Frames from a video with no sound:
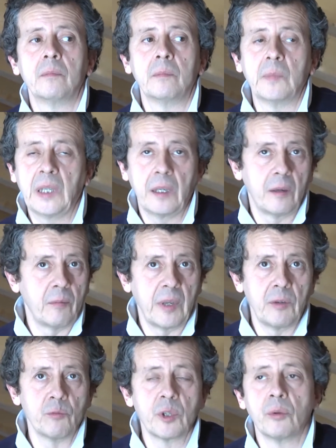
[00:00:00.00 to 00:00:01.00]
ma, ma,
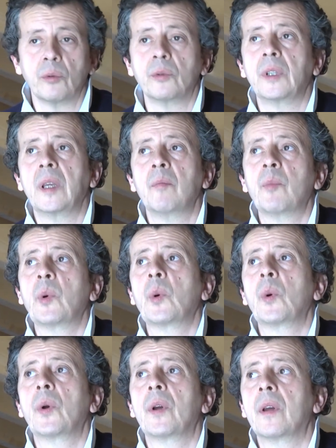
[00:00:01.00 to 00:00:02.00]
in un secondo
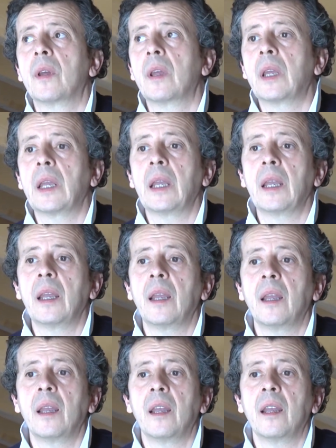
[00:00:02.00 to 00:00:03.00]
tempo,
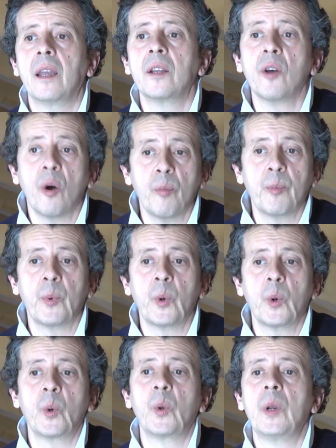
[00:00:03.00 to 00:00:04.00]
e, e
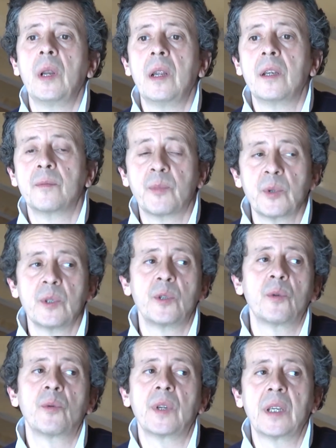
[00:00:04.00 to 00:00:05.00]
dopo
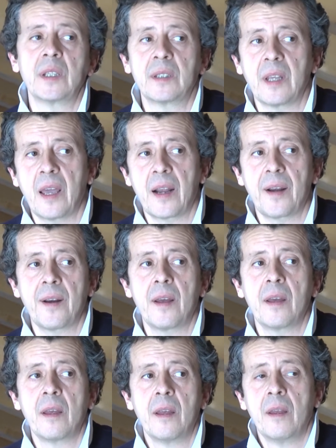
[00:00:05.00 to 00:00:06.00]
l'esposizione
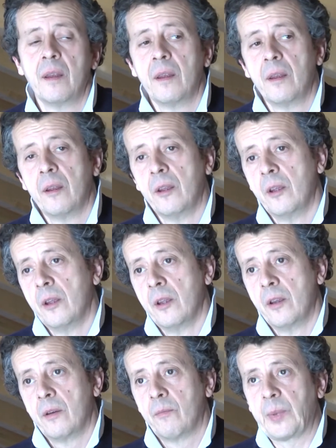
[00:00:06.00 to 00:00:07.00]
esterna
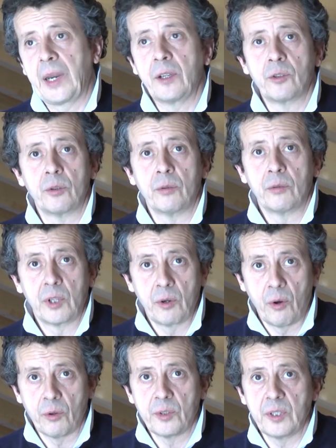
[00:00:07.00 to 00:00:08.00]
presso
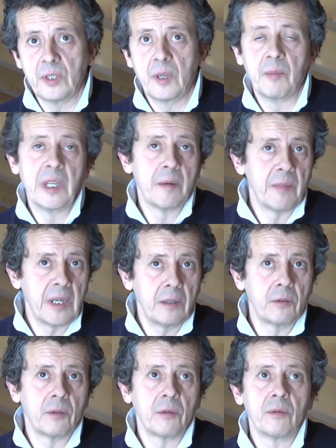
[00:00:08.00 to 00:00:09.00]
negozi di
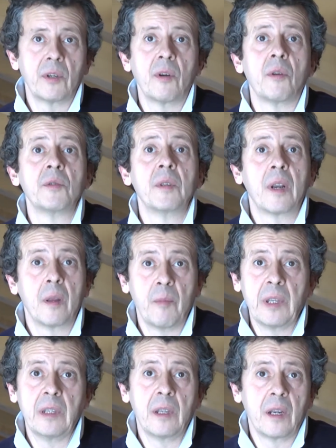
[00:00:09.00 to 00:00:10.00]
abbigliamento, negozi di